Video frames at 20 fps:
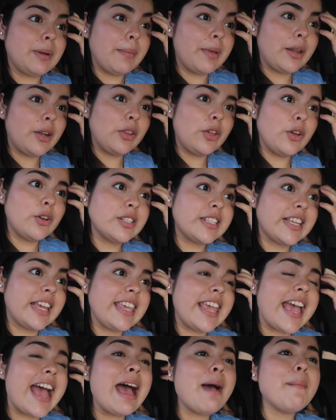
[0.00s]
primero Dios,
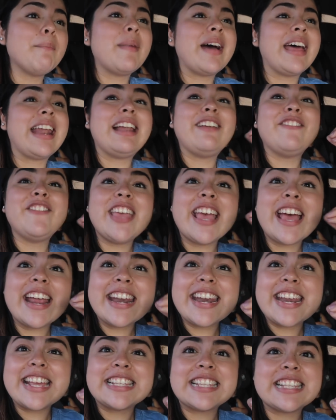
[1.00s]
que ya para el
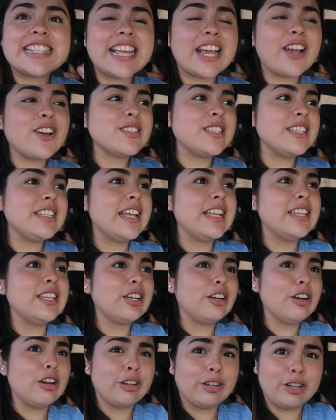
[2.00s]
viernes esté
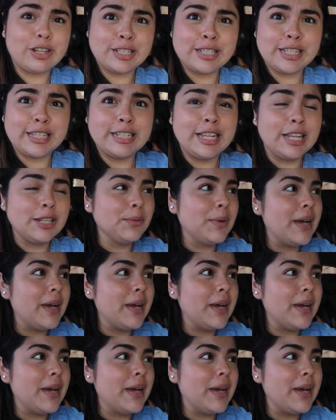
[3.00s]
cocinando con consumo